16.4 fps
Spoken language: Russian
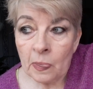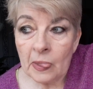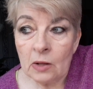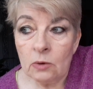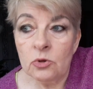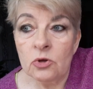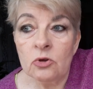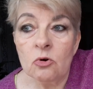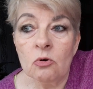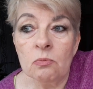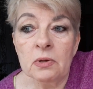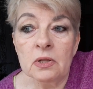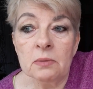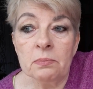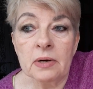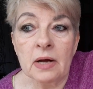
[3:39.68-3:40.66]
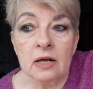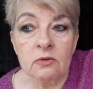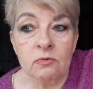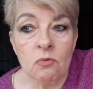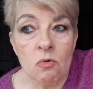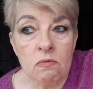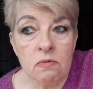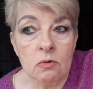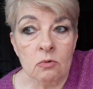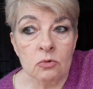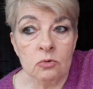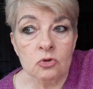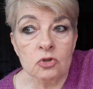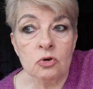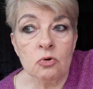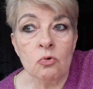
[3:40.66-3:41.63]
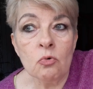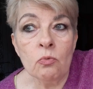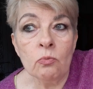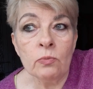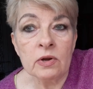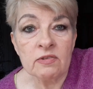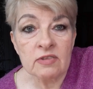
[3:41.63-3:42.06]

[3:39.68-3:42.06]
У нее был брат Вова, он уже умер,